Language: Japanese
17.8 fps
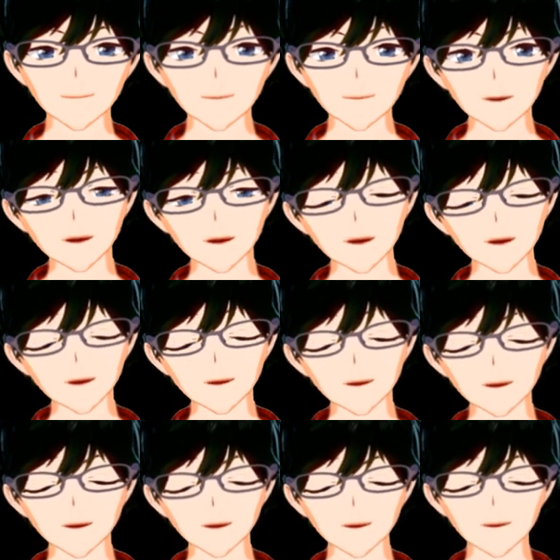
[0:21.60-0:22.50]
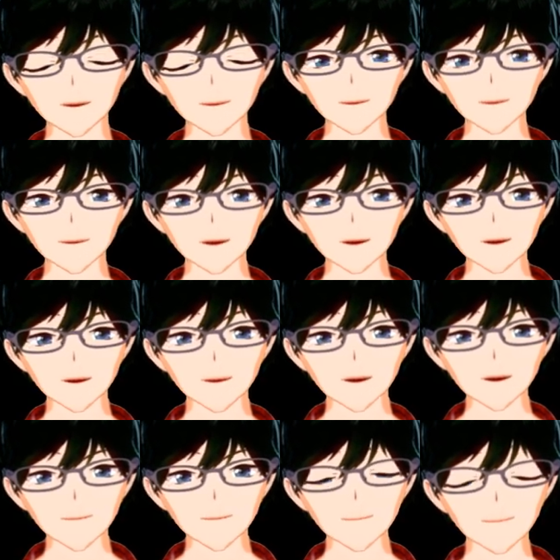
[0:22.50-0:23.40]
えー、今回は、
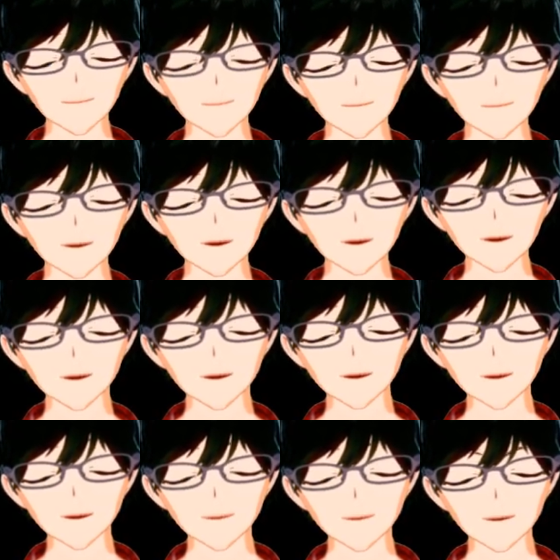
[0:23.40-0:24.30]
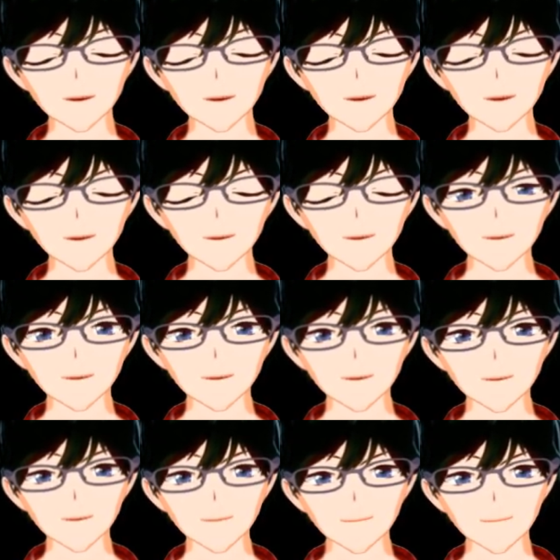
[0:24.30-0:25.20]
放置少女、
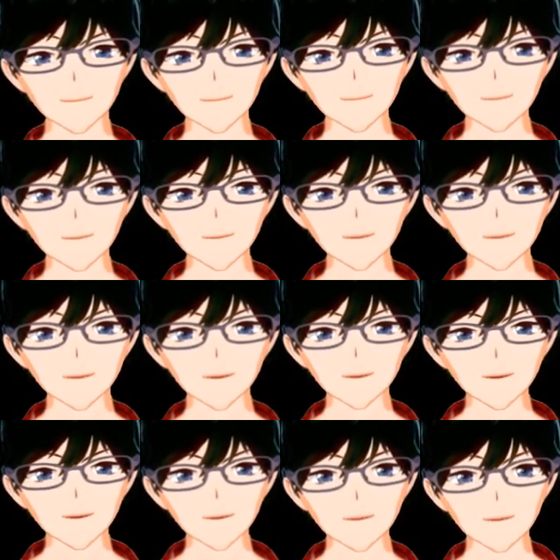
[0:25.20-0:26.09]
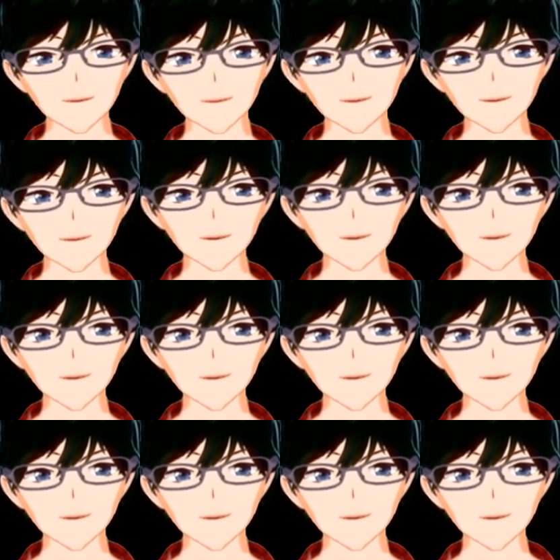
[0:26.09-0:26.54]
副賞解説再